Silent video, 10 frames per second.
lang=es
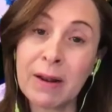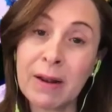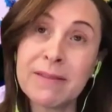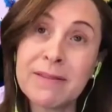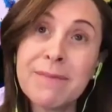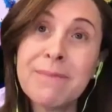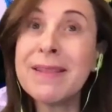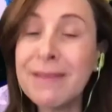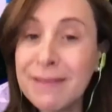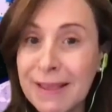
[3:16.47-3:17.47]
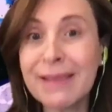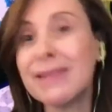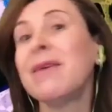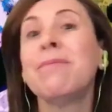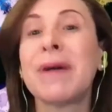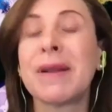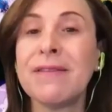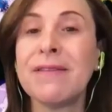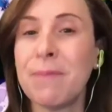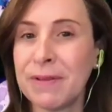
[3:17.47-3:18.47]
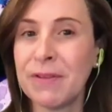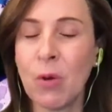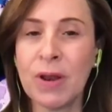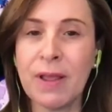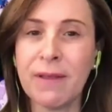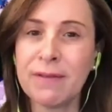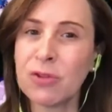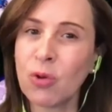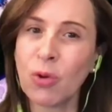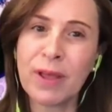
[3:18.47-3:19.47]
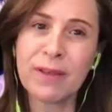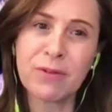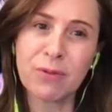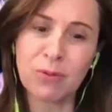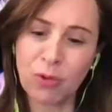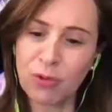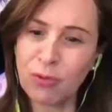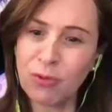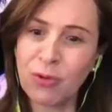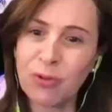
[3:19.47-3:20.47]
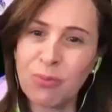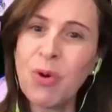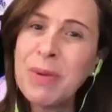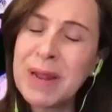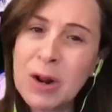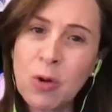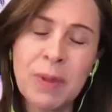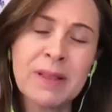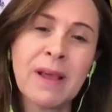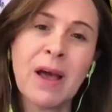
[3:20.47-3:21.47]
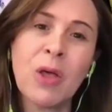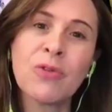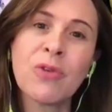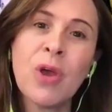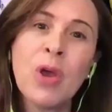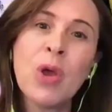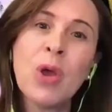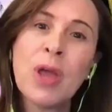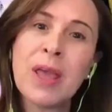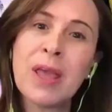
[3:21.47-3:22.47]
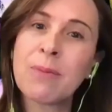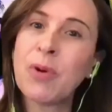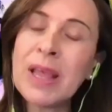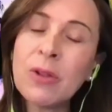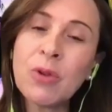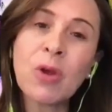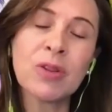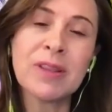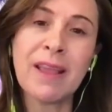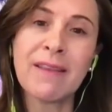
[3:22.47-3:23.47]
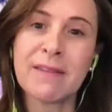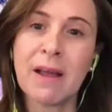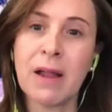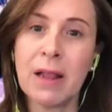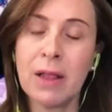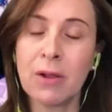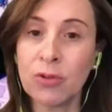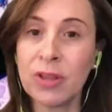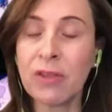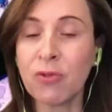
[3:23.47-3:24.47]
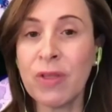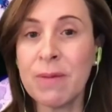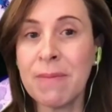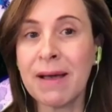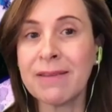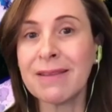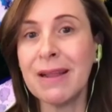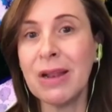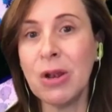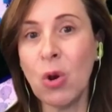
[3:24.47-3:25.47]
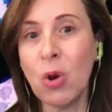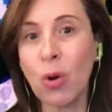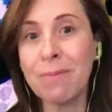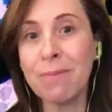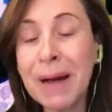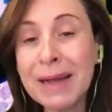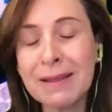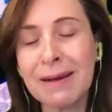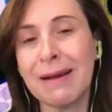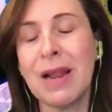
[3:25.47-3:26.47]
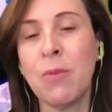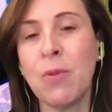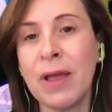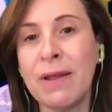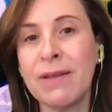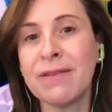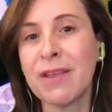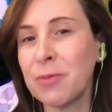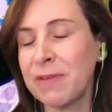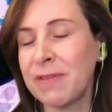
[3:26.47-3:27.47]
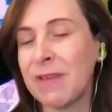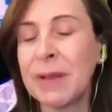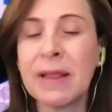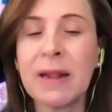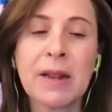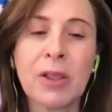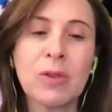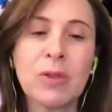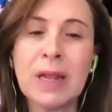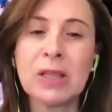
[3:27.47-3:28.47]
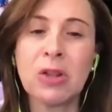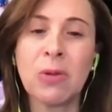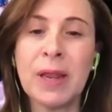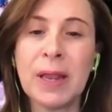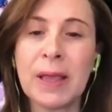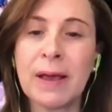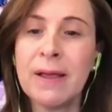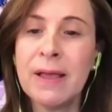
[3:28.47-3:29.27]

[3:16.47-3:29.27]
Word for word: Más de 27 participaciones, todas, todos unos muy bien argumentados, eh, poniendo en contexto, contexto además lo que impacta a las mujeres, especialmente en la región de Latinoamérica.